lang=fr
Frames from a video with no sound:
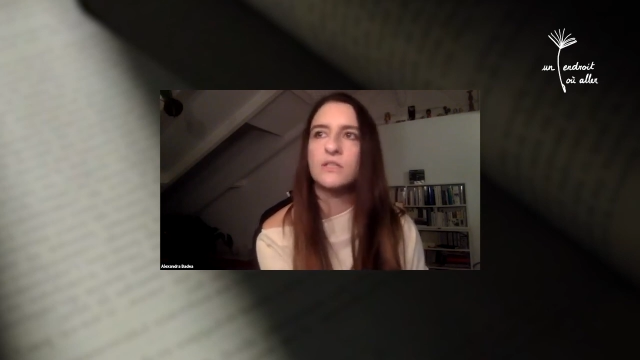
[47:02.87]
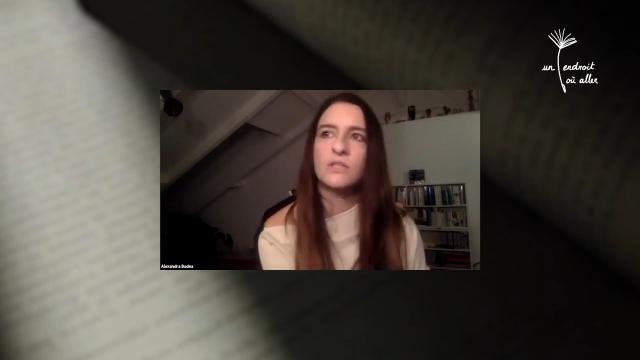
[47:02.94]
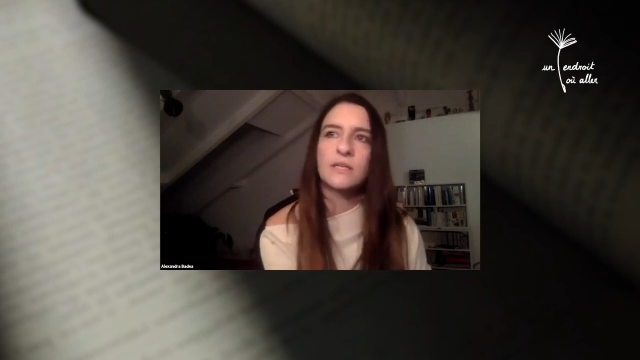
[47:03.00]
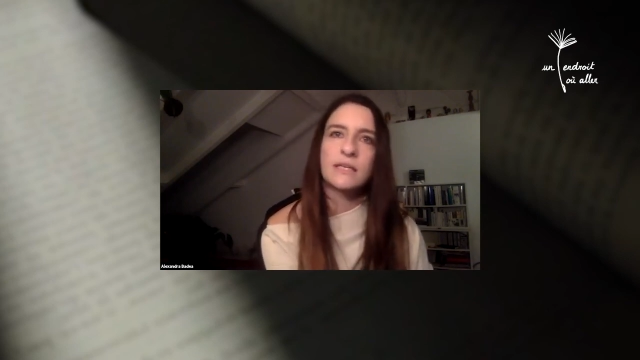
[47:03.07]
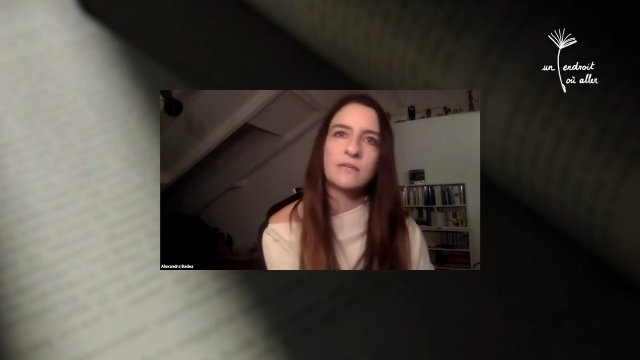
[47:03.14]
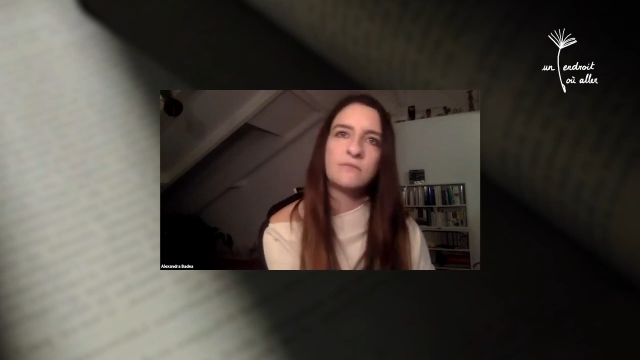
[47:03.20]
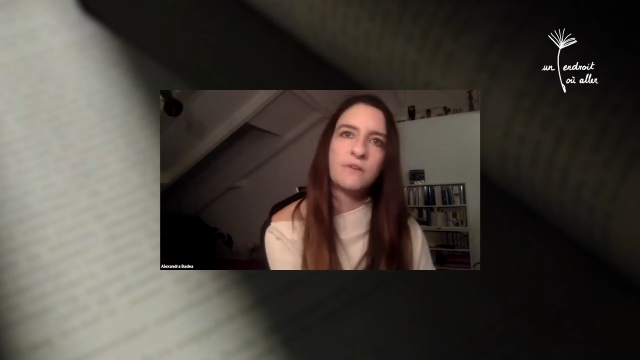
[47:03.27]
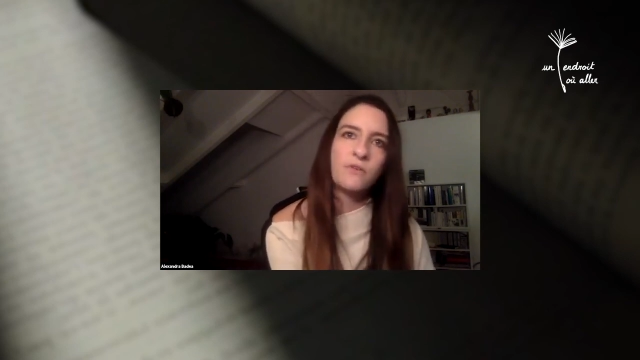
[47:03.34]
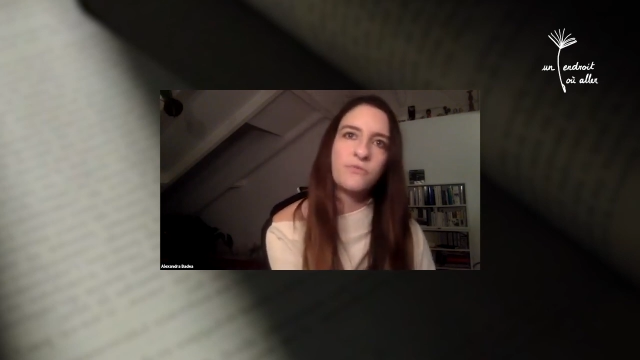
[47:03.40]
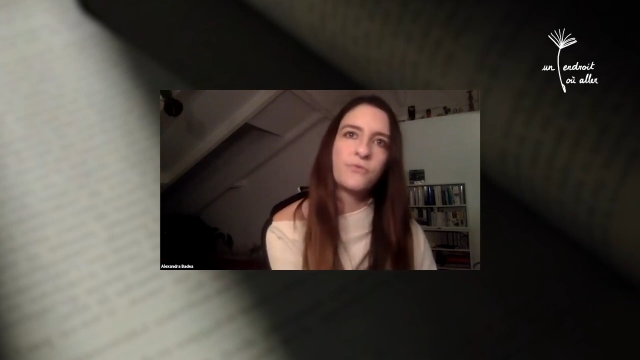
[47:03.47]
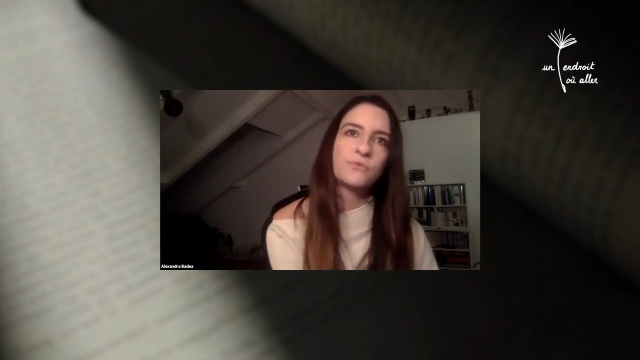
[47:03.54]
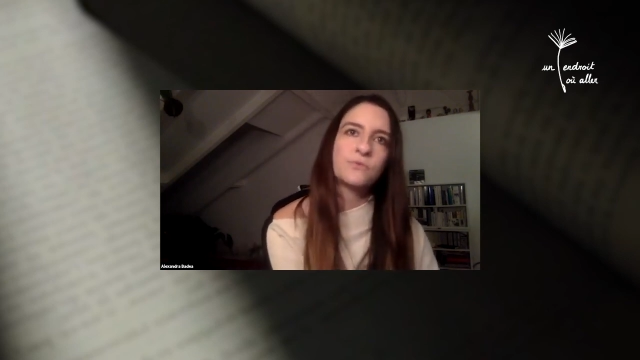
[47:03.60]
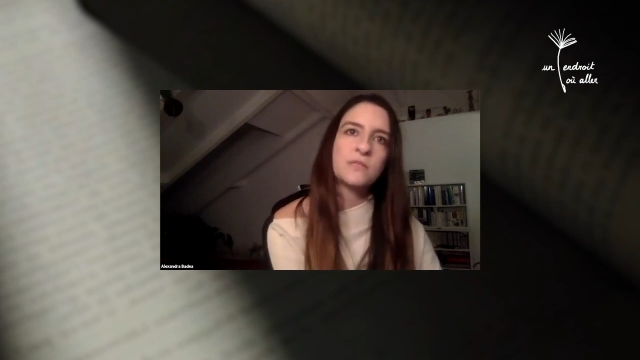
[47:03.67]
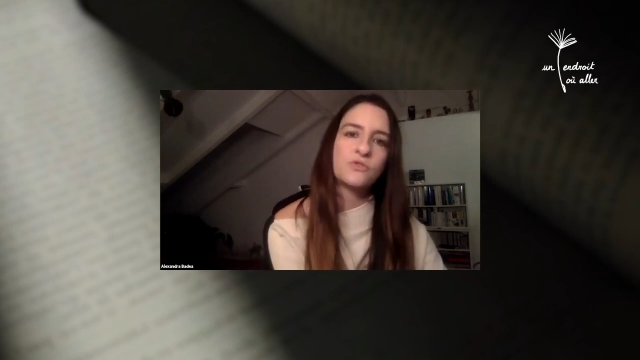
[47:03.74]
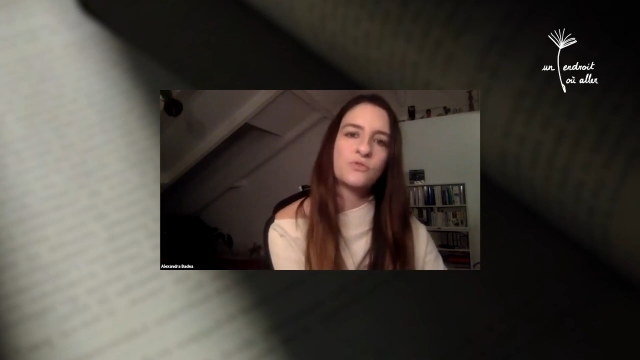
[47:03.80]
J'écrivais en
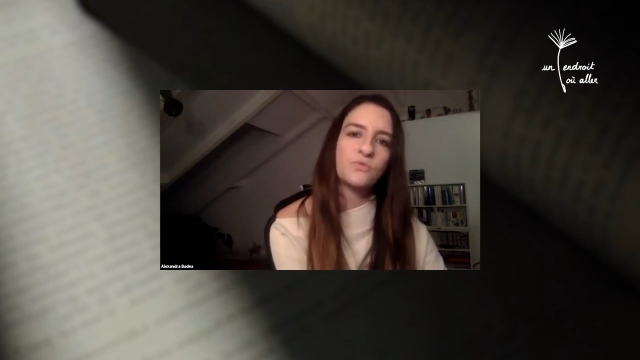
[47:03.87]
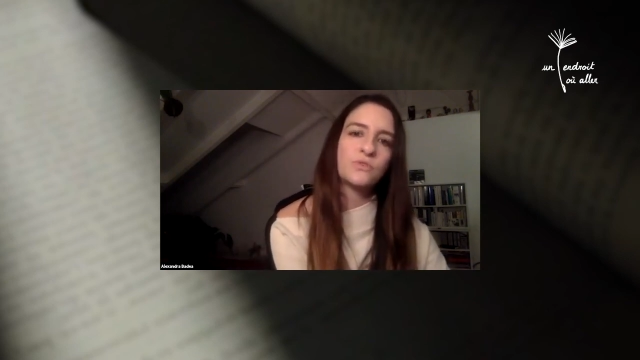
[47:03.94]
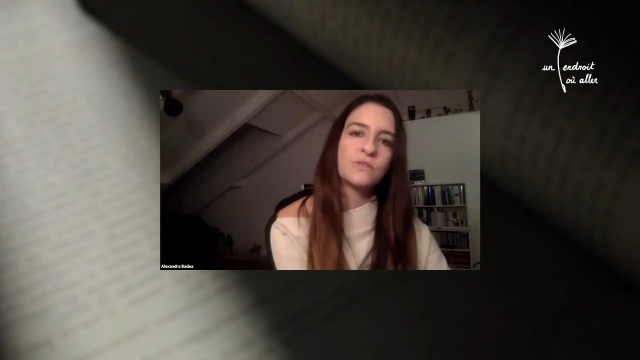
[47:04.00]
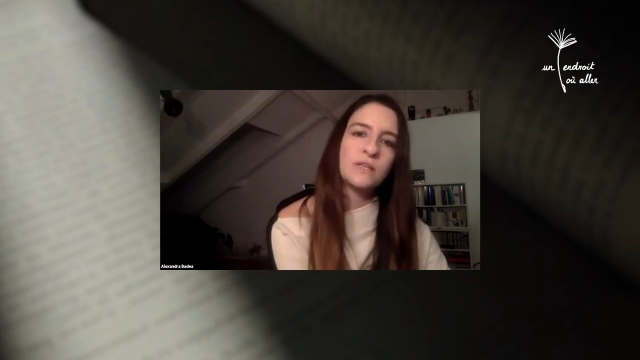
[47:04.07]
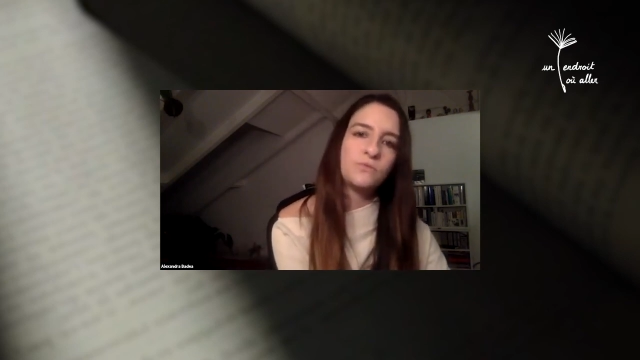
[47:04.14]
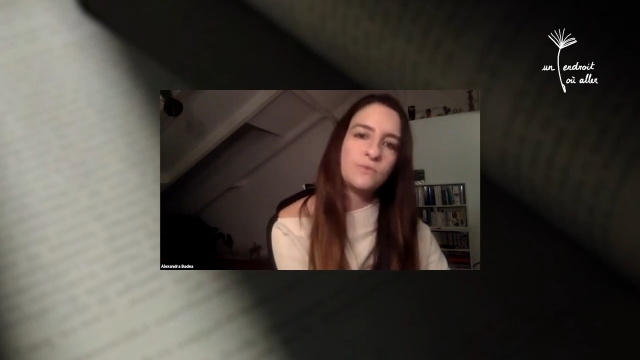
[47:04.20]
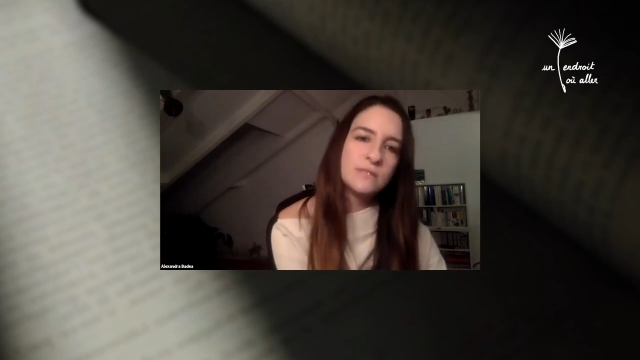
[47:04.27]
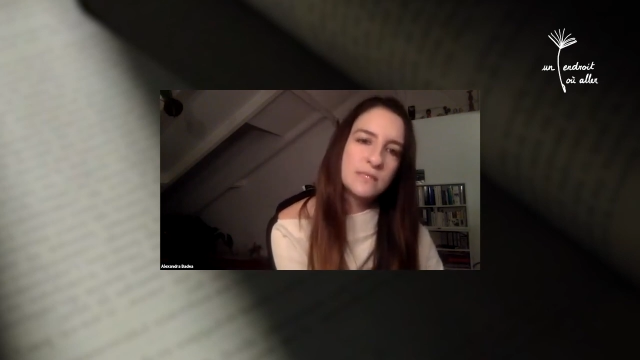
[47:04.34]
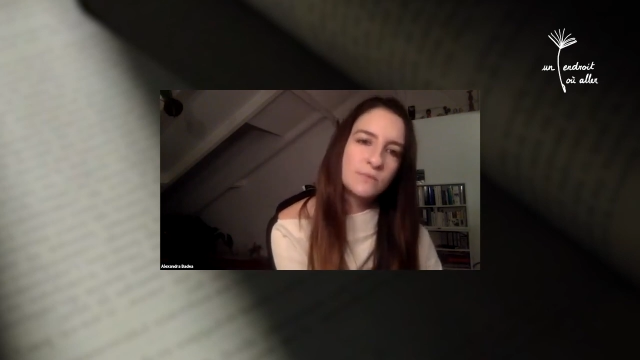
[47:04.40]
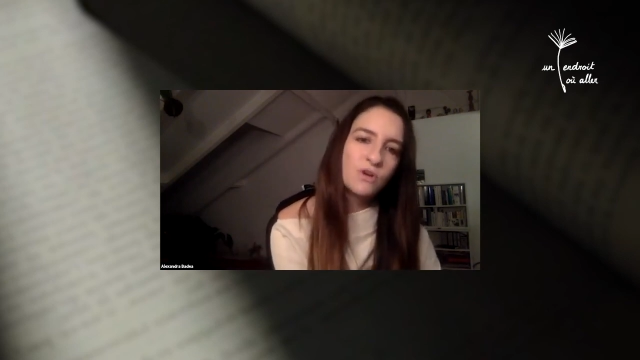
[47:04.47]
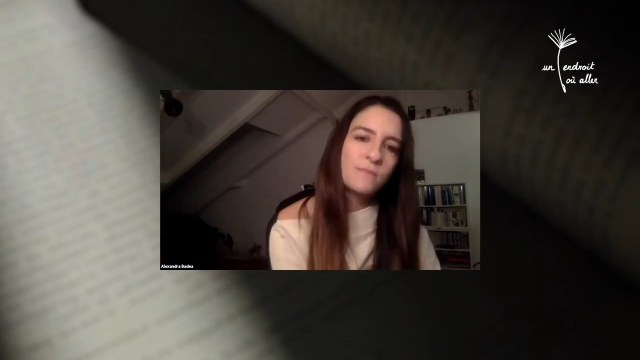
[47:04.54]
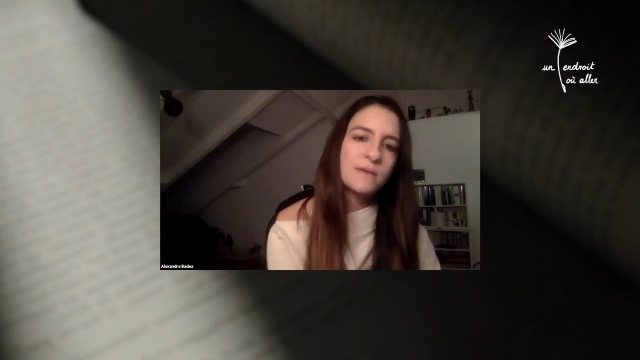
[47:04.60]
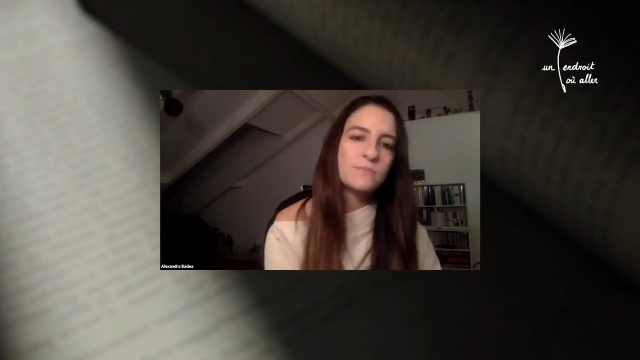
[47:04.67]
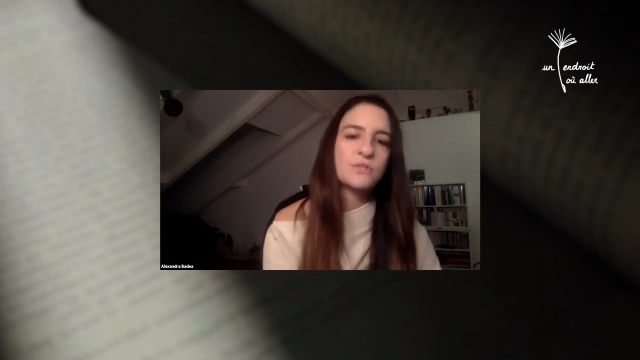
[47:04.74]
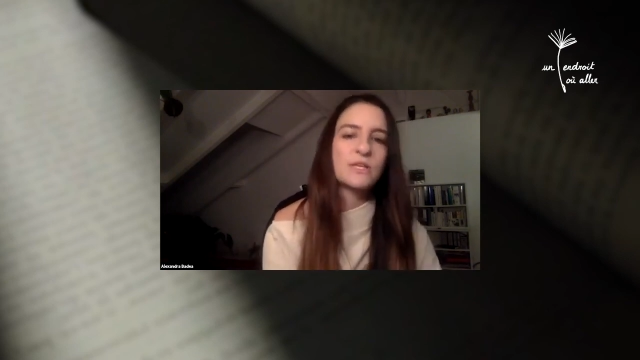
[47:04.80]
français, je me traduisais moi-même,